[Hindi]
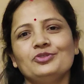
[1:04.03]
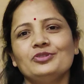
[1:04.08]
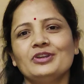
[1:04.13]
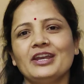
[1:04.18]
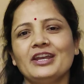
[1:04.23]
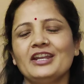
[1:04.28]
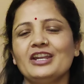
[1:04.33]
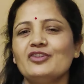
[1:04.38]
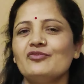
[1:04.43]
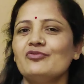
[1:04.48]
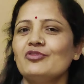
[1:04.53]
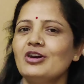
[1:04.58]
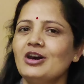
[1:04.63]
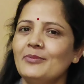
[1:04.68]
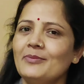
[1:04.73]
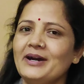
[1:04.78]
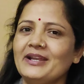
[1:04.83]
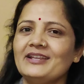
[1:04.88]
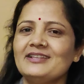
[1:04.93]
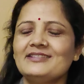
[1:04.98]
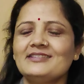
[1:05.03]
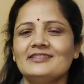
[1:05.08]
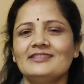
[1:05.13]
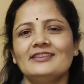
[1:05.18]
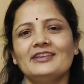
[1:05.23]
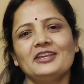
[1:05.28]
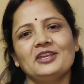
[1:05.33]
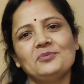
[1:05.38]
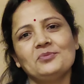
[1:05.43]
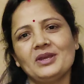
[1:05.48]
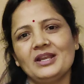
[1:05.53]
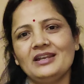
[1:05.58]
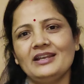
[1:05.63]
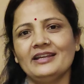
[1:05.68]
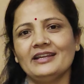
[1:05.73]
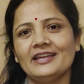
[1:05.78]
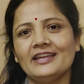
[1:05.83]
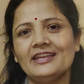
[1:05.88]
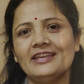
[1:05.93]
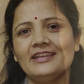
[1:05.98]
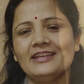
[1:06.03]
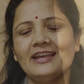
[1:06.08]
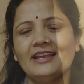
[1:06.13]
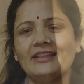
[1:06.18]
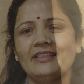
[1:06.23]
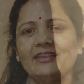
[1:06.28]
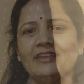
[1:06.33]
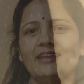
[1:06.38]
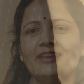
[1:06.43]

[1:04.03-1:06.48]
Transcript: दुख है ना वो हमारी ज़िंदगी में लगे ही रहते